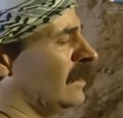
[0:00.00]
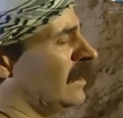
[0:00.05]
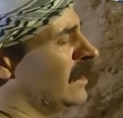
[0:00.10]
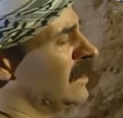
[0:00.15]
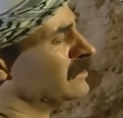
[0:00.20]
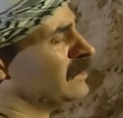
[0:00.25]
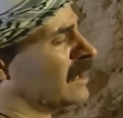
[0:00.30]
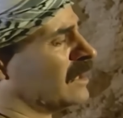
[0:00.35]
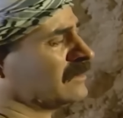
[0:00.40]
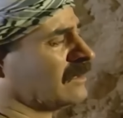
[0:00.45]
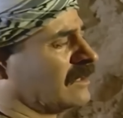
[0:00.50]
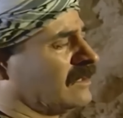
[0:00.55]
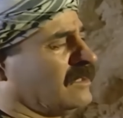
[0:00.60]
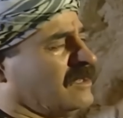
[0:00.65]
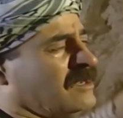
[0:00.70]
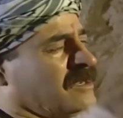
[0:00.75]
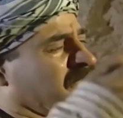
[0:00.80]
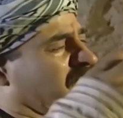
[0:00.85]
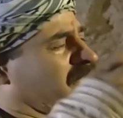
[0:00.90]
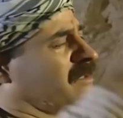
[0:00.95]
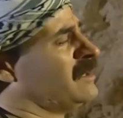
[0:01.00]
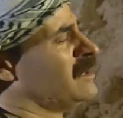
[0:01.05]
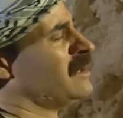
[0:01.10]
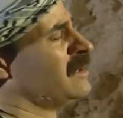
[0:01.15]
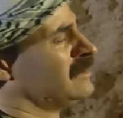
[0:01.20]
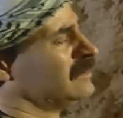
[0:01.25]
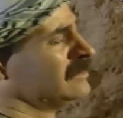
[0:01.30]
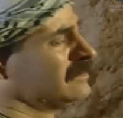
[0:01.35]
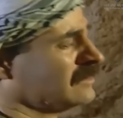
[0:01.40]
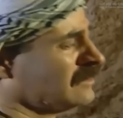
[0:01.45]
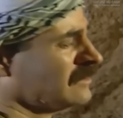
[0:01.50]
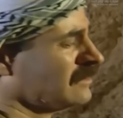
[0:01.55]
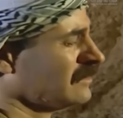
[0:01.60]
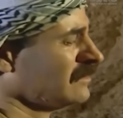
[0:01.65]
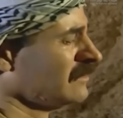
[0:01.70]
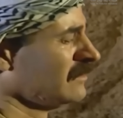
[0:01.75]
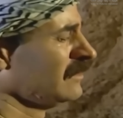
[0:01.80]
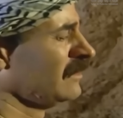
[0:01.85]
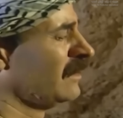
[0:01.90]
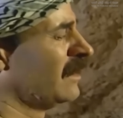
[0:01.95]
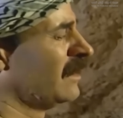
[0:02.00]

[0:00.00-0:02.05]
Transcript: العهد عهد الله يا ناس